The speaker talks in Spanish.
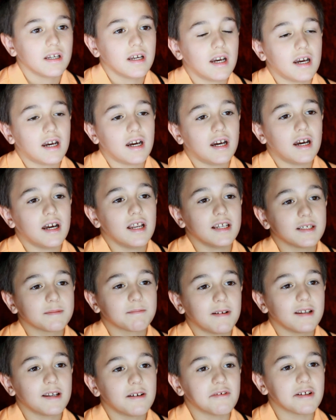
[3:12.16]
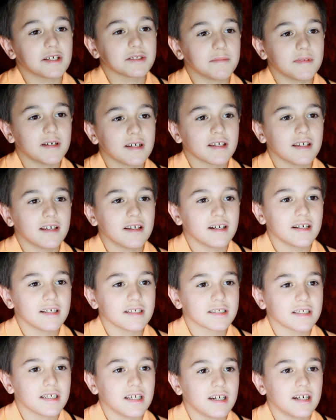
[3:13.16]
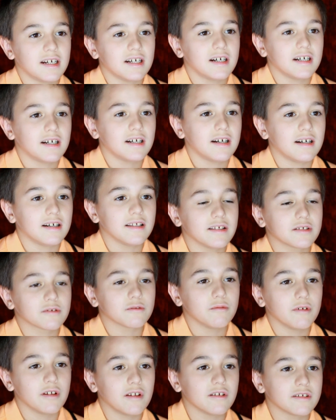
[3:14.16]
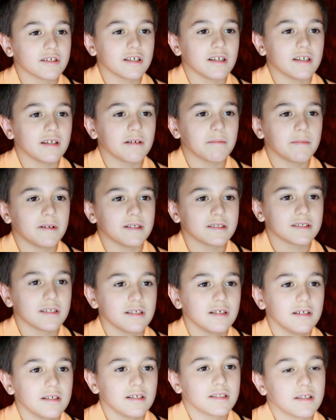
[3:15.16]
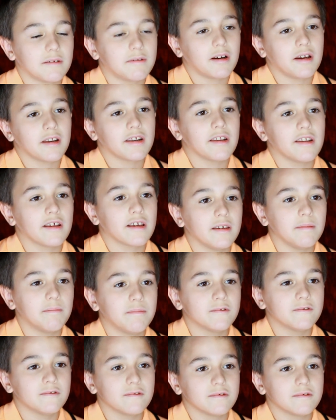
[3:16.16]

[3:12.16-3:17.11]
A las palabras mágicas y a descubrir los enigmas, trabajar en equipo.